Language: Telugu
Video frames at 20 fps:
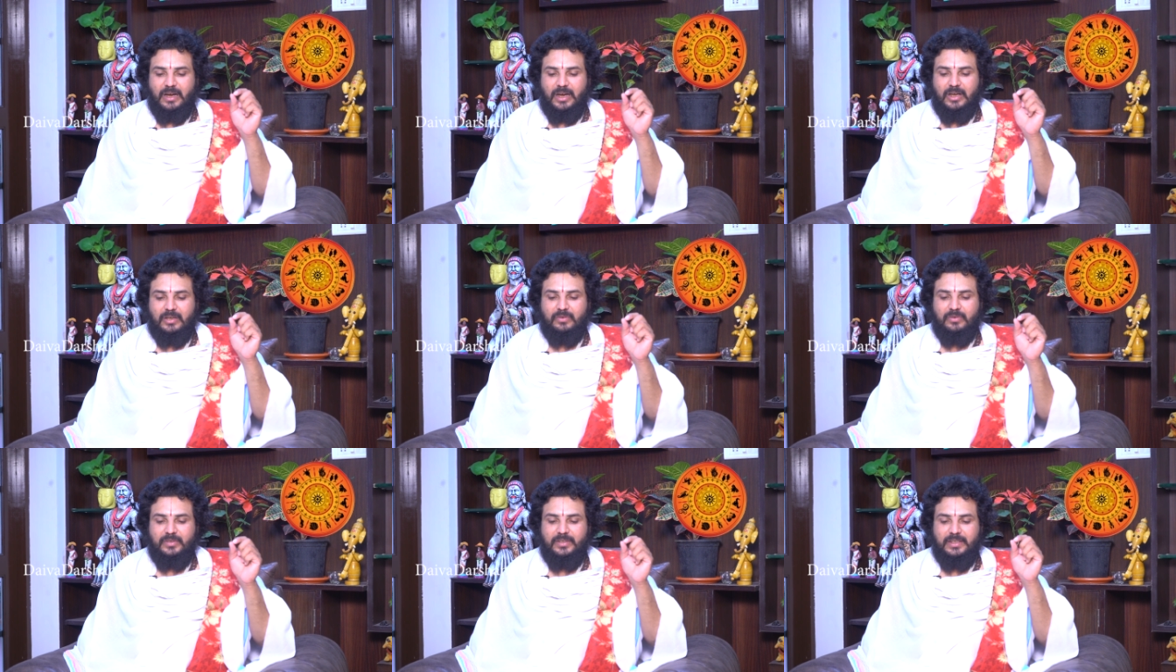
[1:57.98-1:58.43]

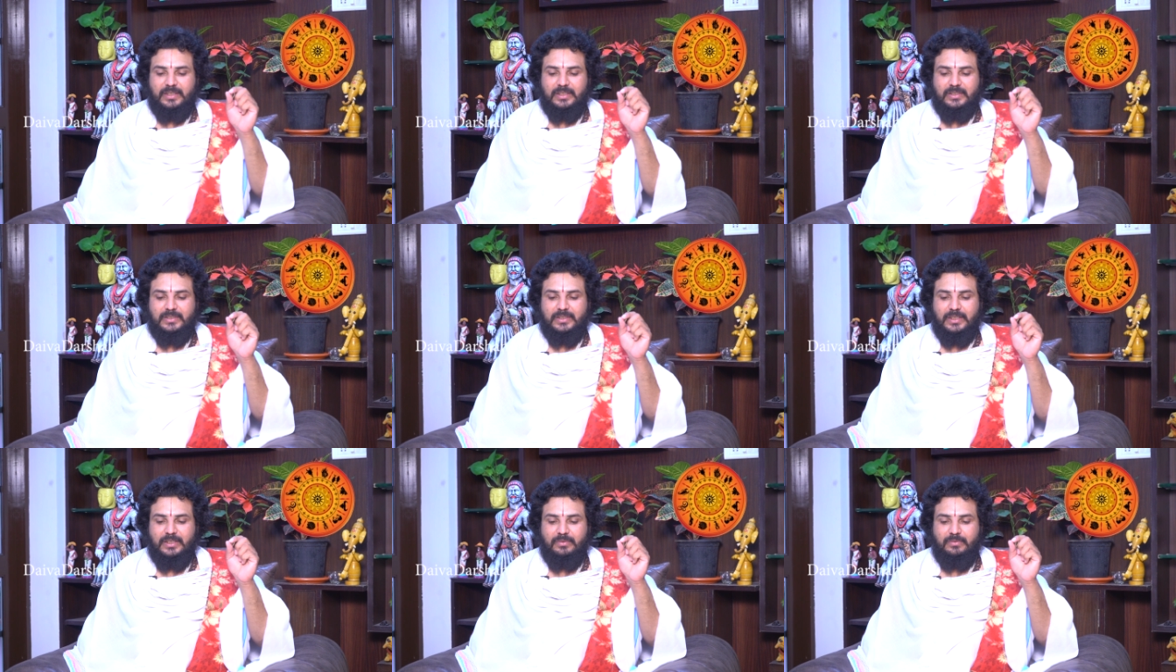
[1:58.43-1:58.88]
ఆరో ఇంట
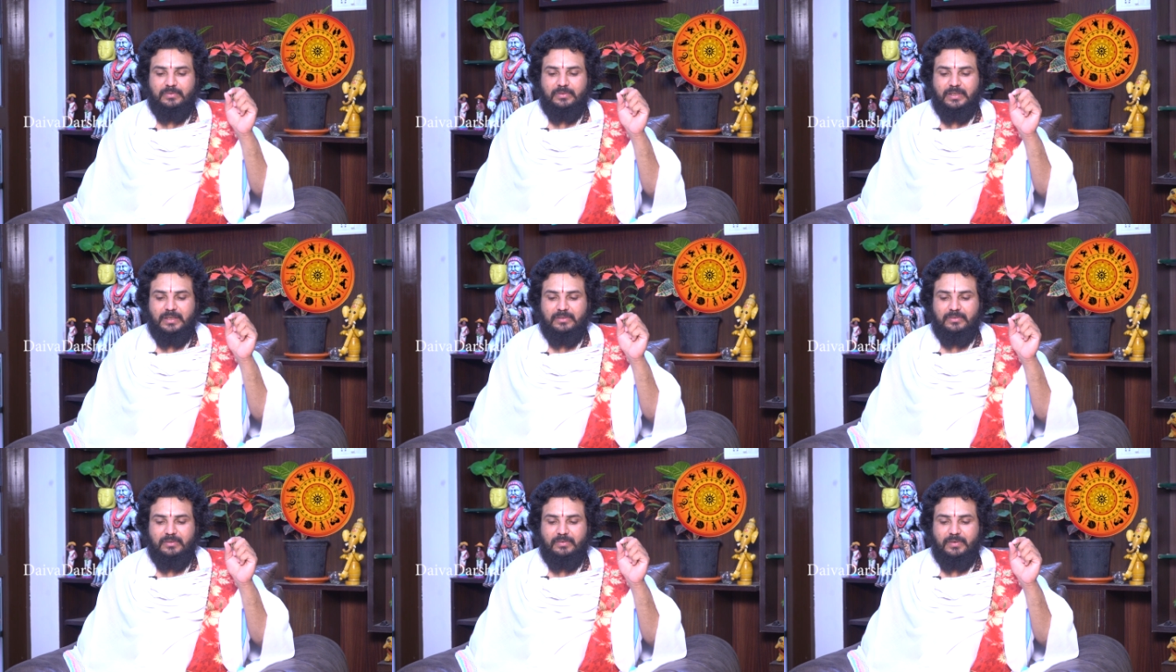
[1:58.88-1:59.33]
శని
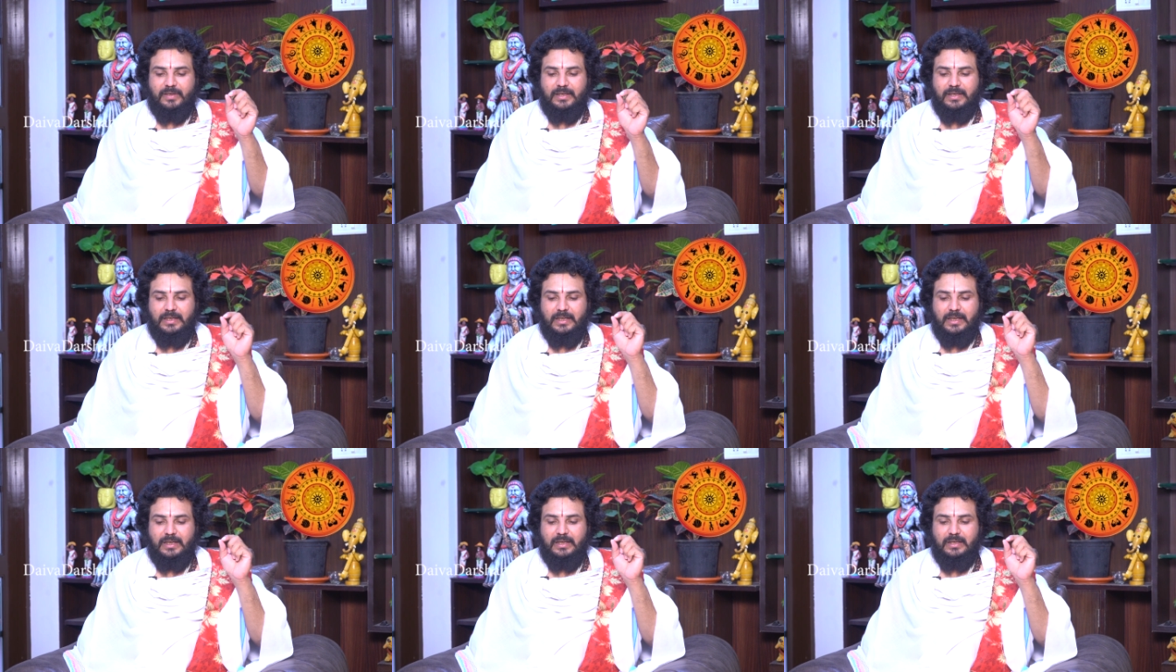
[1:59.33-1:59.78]

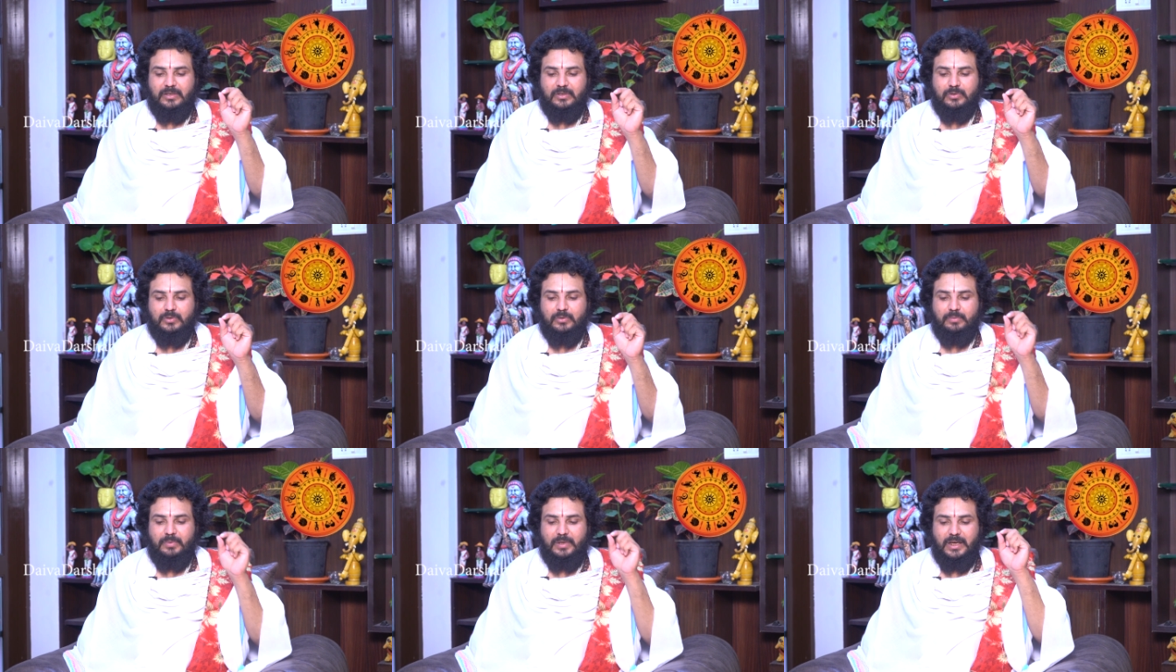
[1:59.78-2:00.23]
ఉన్నందువలన
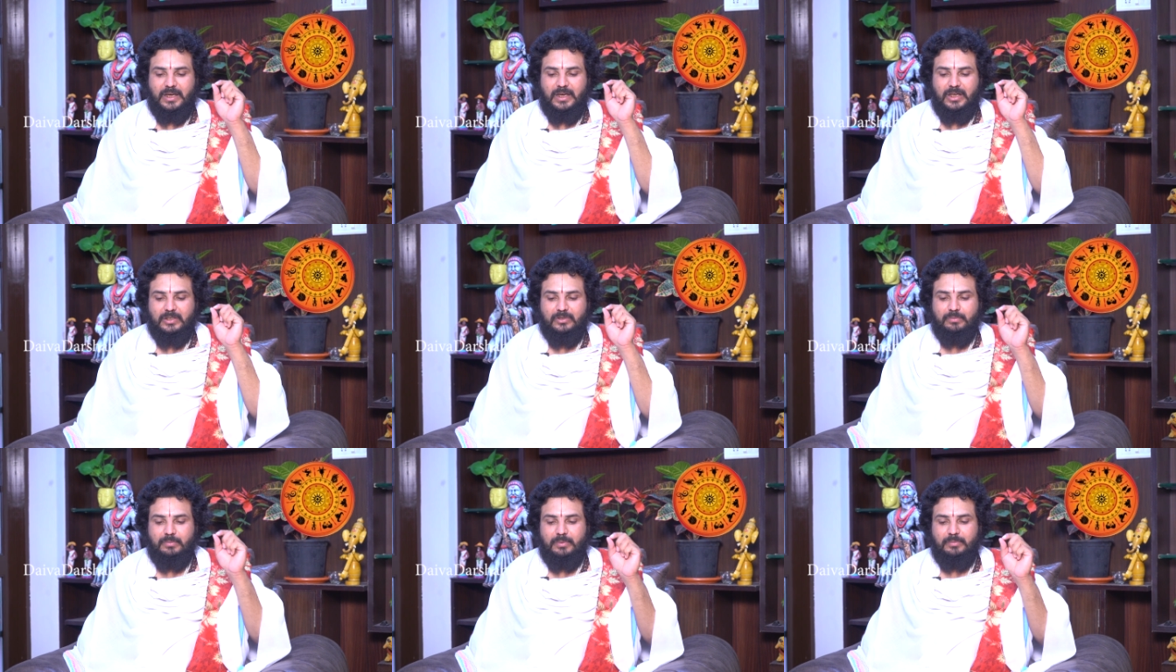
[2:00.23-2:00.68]

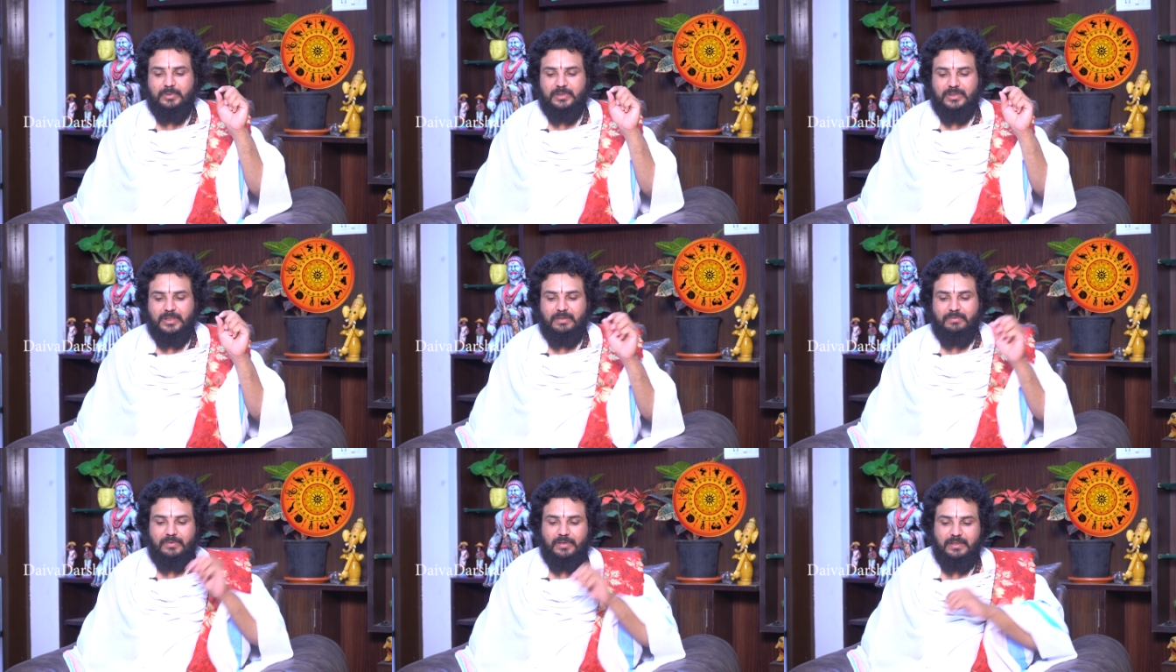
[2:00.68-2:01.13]
శుభాశుభ
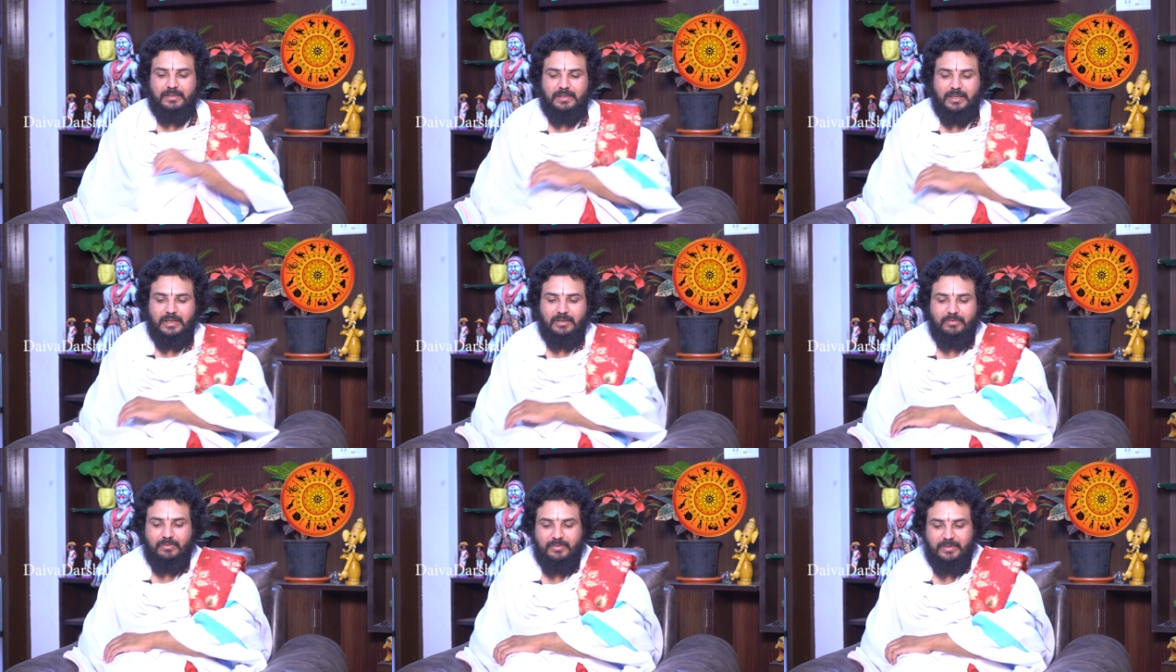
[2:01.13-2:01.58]
మిశ్ర
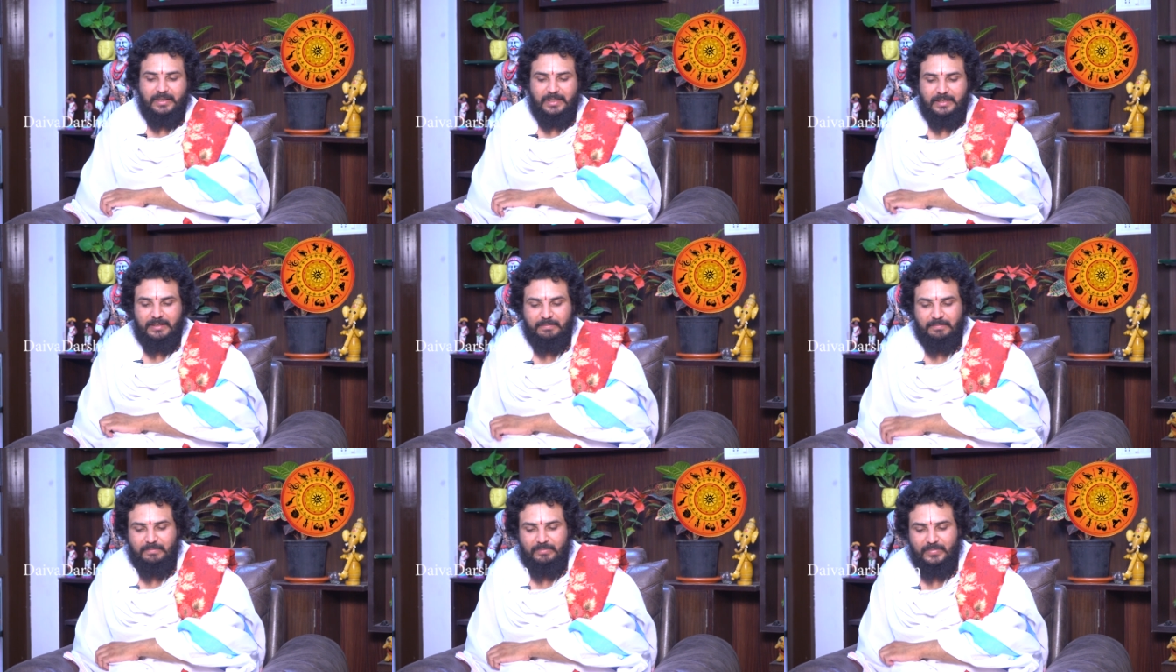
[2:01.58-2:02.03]
ఫలితాలు
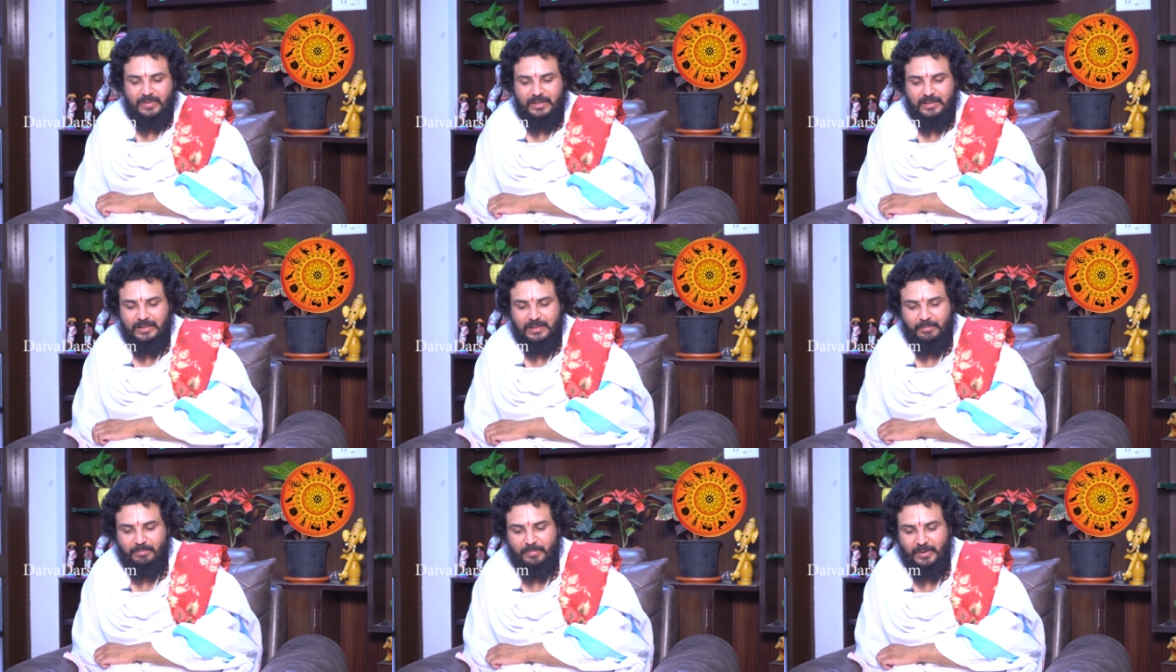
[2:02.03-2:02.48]
ఉంటాయి
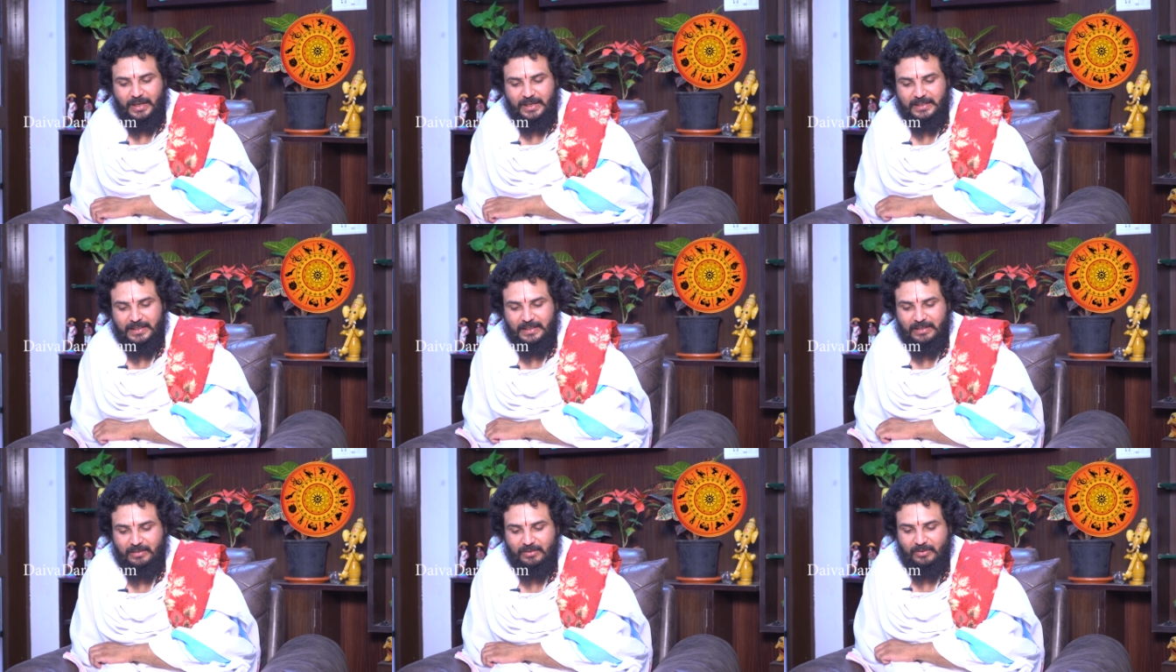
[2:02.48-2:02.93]
అంటే
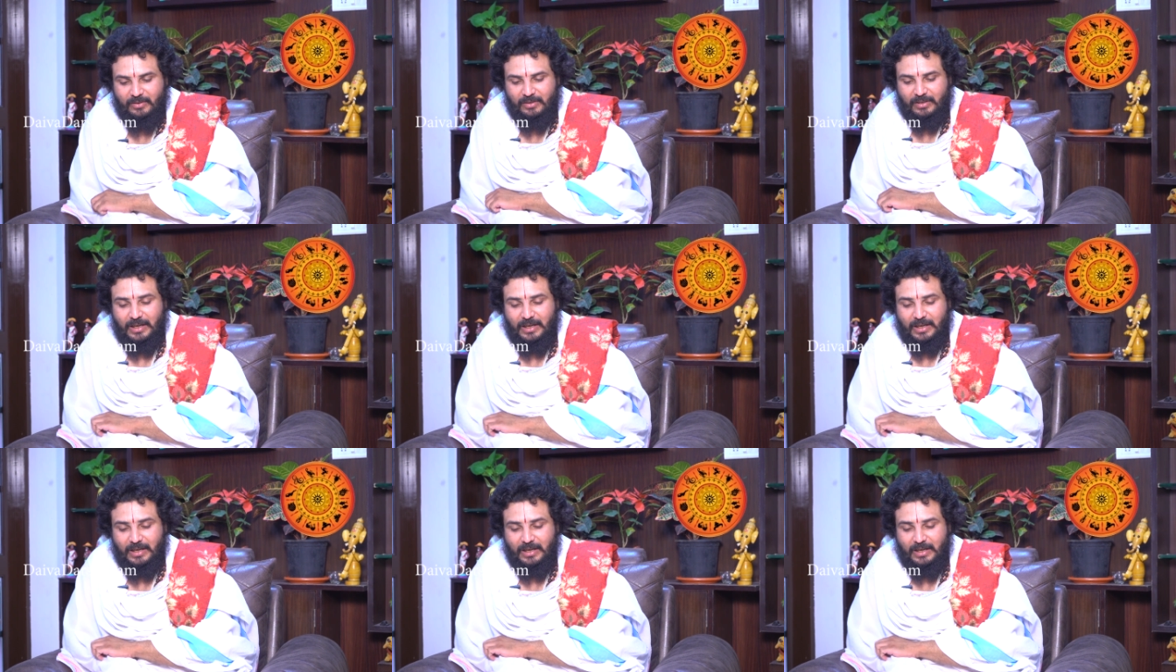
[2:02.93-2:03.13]
భాగ్యంలో